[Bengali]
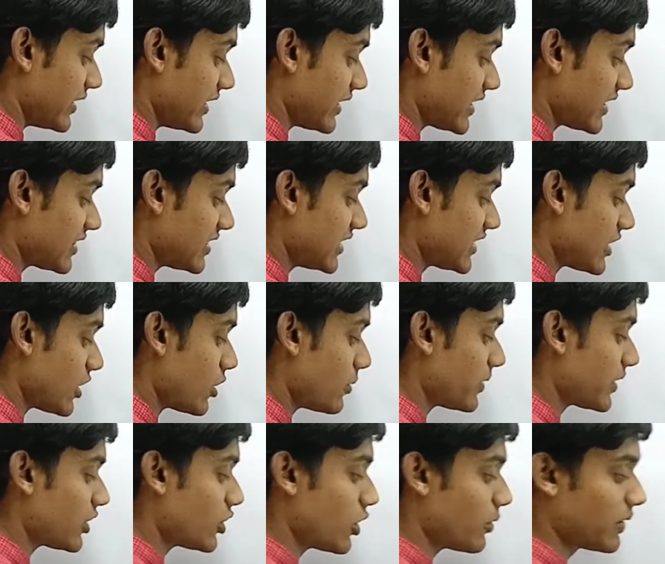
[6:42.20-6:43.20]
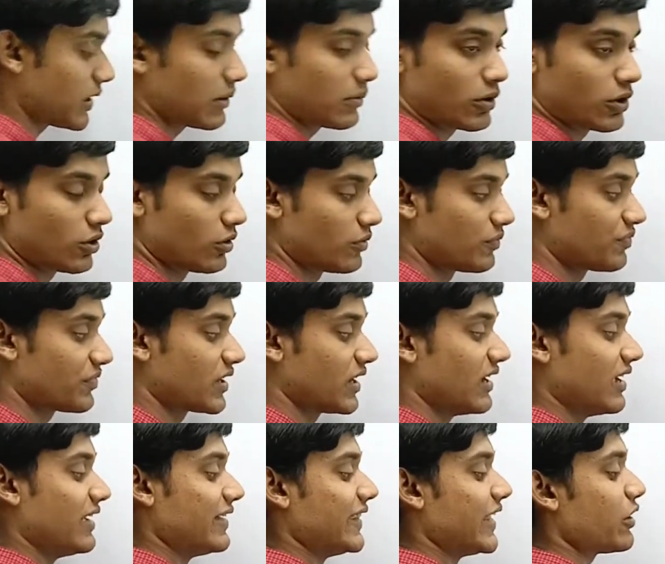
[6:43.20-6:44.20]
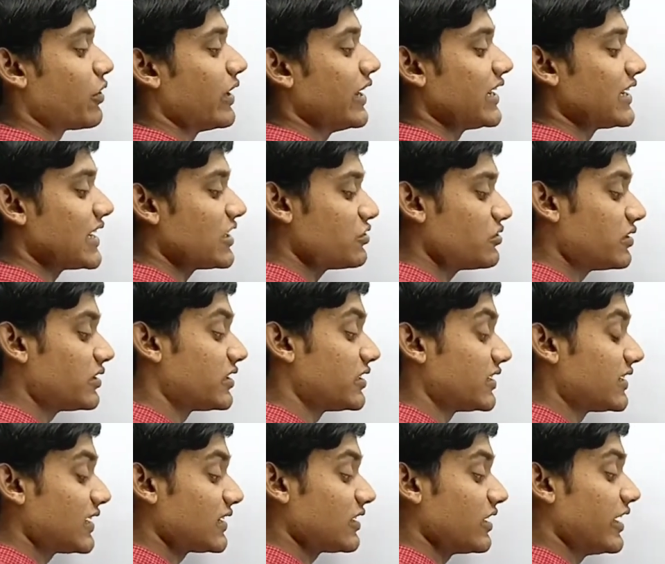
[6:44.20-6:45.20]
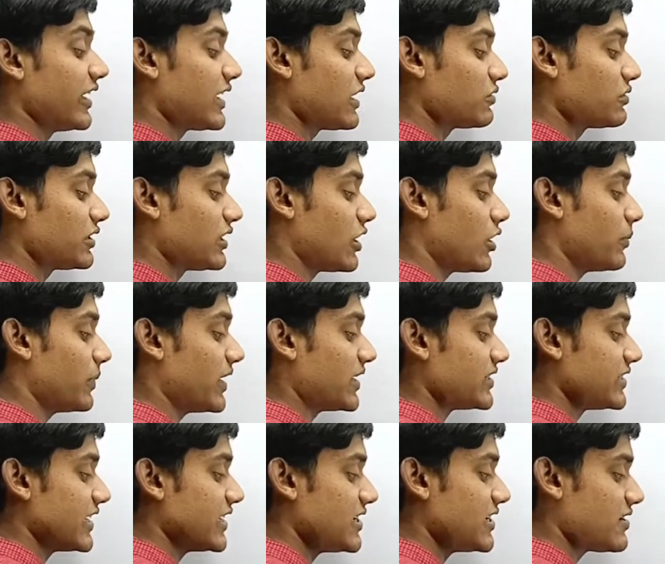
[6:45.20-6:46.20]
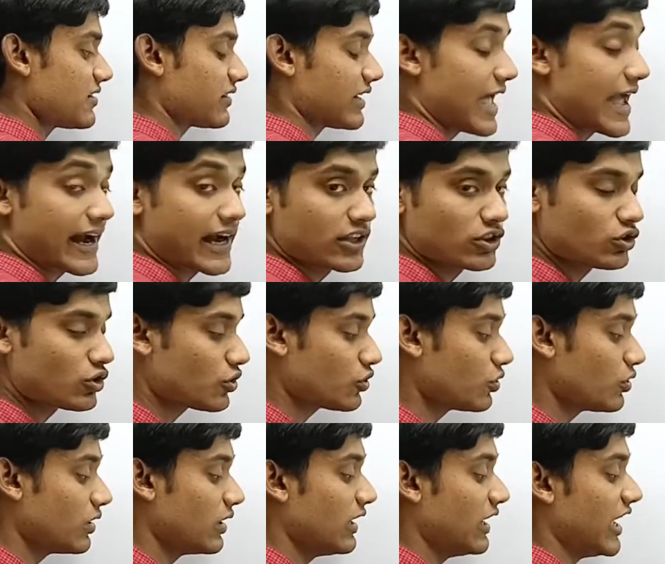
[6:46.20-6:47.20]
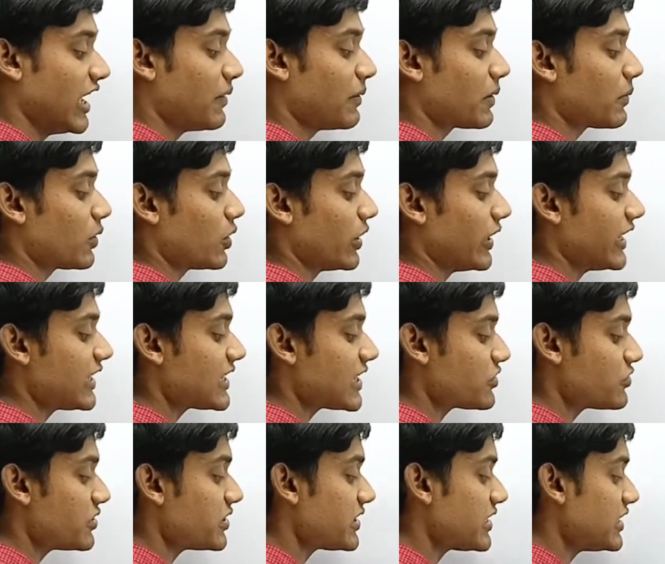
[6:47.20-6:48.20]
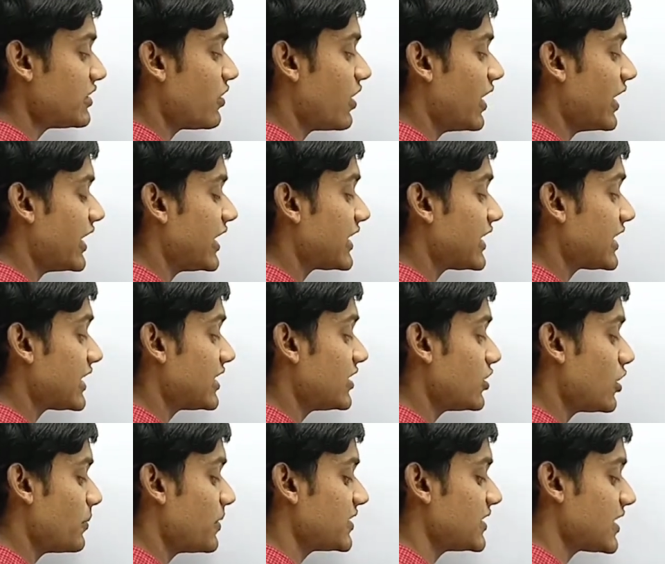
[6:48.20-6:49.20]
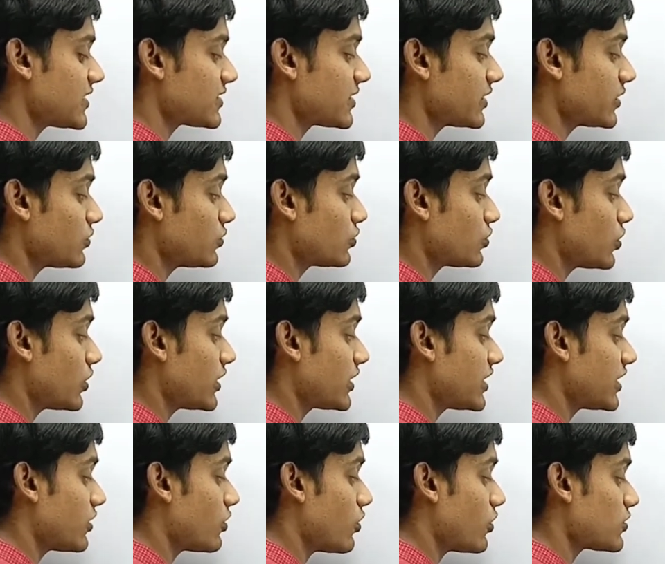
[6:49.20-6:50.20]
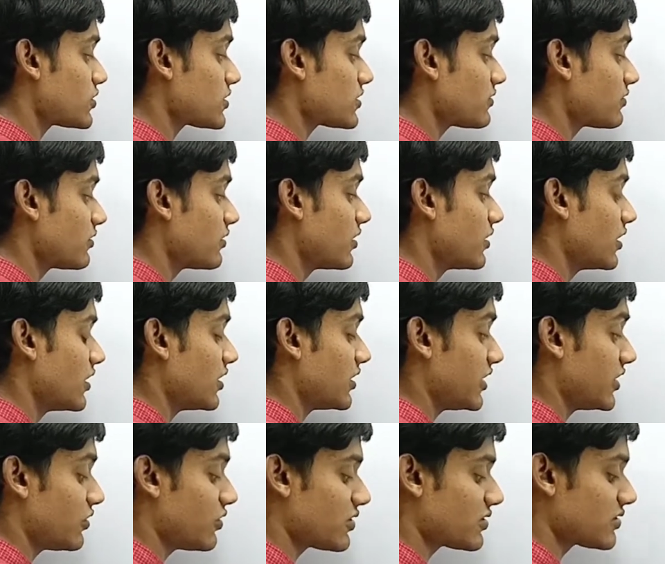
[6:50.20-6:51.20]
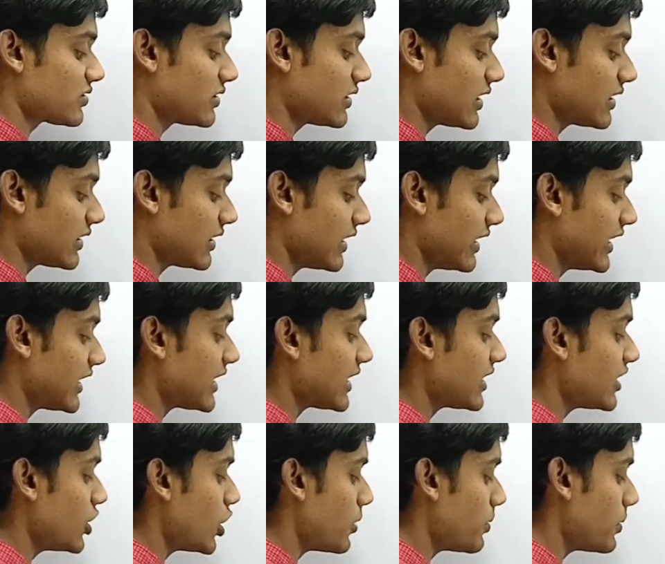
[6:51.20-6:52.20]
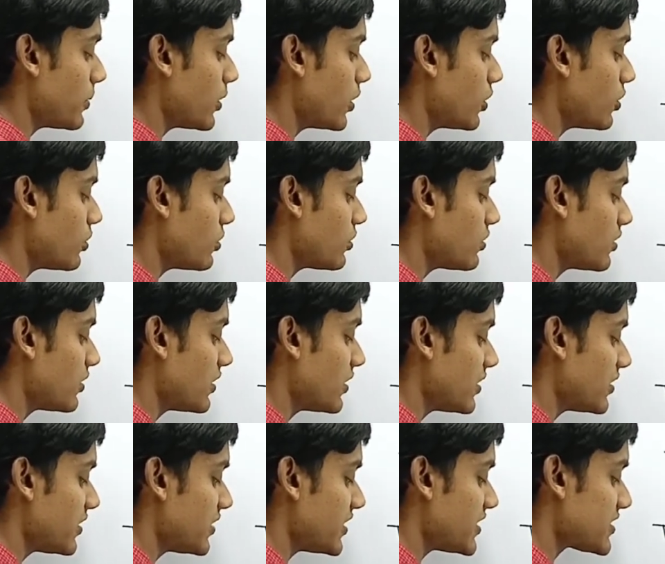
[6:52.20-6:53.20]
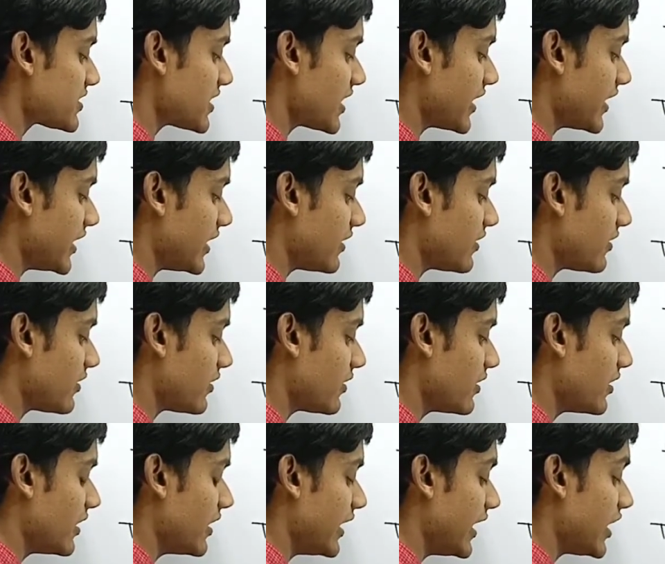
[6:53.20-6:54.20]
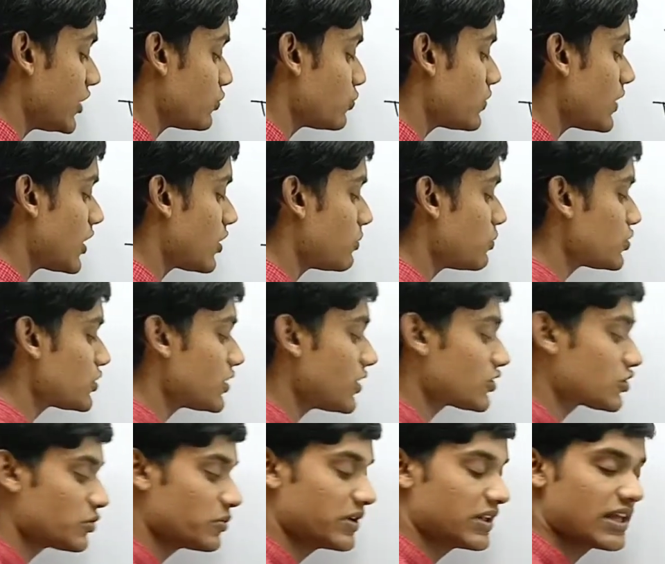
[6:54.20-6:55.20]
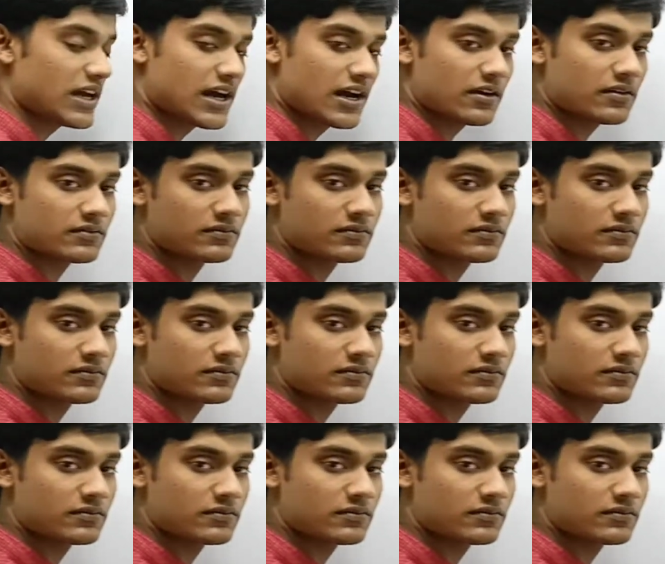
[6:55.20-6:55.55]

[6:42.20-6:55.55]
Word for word: এটা থিটা হবে কি হবে না বলো দেখো এটা যদি থিটা তাহলে এটাও থিটা হবে না জেড একান্তর কোন এবার বলো এটা যদি টি হয় এটা কি হবে যার সাথে কোন করে টি কস টি কস তাহলে এটা কি হবে বলো টি সাইন এটুকু কারো বুঝতে অসুবিধা